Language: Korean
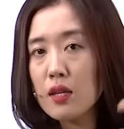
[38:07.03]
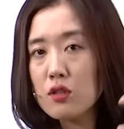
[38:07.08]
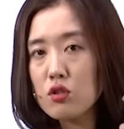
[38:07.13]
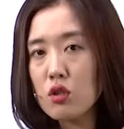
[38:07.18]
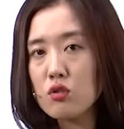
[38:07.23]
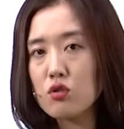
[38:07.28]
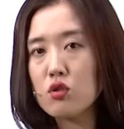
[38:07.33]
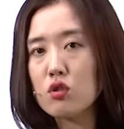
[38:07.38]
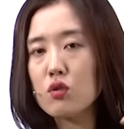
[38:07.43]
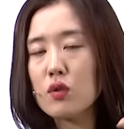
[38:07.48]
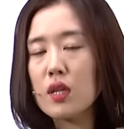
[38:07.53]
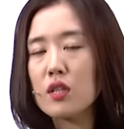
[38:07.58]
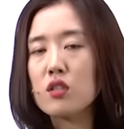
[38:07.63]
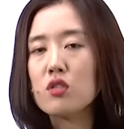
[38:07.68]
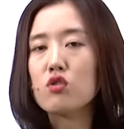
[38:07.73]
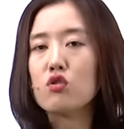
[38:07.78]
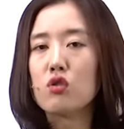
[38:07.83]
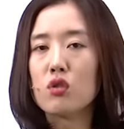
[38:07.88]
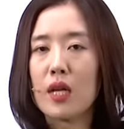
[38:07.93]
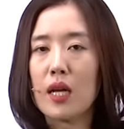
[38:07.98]
첫 줄과
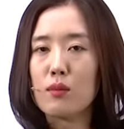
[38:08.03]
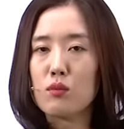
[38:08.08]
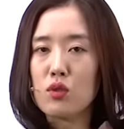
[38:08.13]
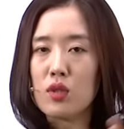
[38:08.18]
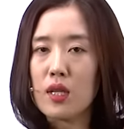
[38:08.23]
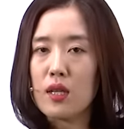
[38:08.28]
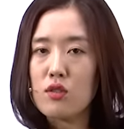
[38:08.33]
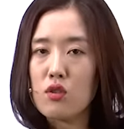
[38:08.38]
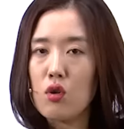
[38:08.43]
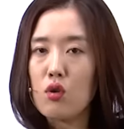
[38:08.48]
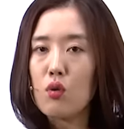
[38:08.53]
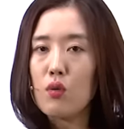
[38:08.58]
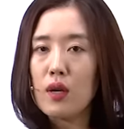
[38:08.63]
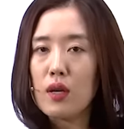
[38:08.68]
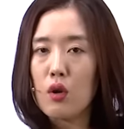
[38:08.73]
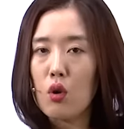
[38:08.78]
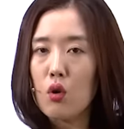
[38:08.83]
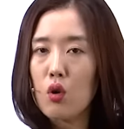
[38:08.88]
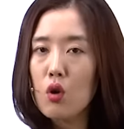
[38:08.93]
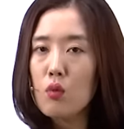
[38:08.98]
끝줄 각 문단의 서론과
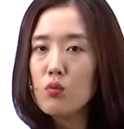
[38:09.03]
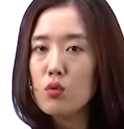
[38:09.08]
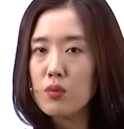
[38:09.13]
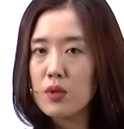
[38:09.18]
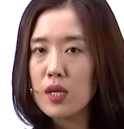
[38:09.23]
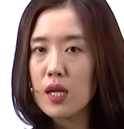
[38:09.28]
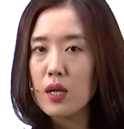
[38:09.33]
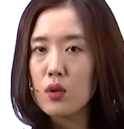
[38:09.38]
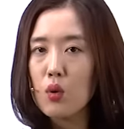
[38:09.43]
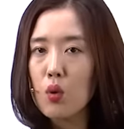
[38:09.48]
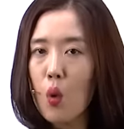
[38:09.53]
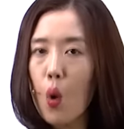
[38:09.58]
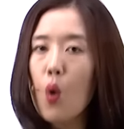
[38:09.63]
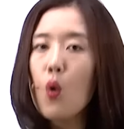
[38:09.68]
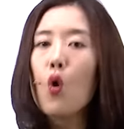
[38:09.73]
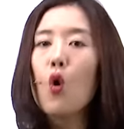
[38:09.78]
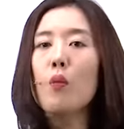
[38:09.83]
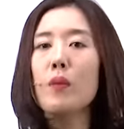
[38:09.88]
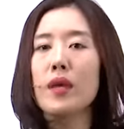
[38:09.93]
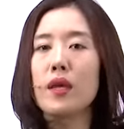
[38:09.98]
결론 부분이라도
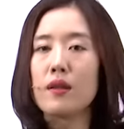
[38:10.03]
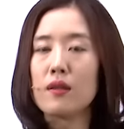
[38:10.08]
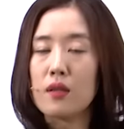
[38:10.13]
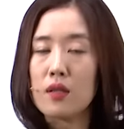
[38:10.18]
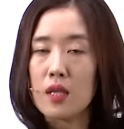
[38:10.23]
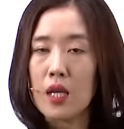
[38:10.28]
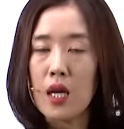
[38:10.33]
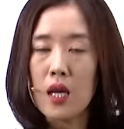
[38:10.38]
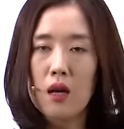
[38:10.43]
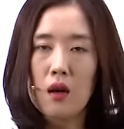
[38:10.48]
꼼꼼히 읽는